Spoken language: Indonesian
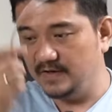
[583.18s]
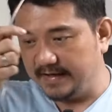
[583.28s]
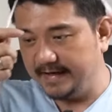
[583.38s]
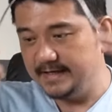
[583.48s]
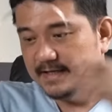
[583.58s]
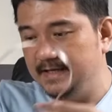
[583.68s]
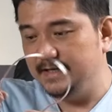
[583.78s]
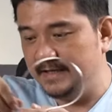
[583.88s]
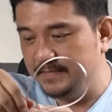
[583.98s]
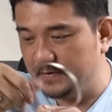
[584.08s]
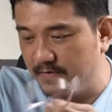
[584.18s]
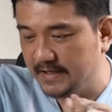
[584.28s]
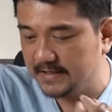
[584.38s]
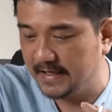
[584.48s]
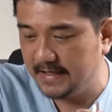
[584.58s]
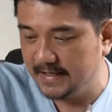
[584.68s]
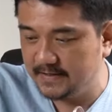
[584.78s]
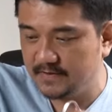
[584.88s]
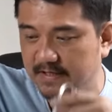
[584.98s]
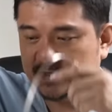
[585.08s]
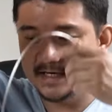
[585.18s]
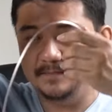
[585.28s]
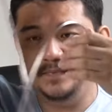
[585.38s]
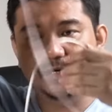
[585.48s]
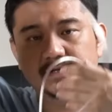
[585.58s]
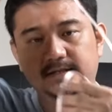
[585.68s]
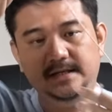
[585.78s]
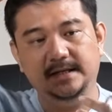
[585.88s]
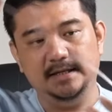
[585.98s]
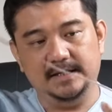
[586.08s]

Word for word: Oke, okay? ini berguna sekali sudah disiapin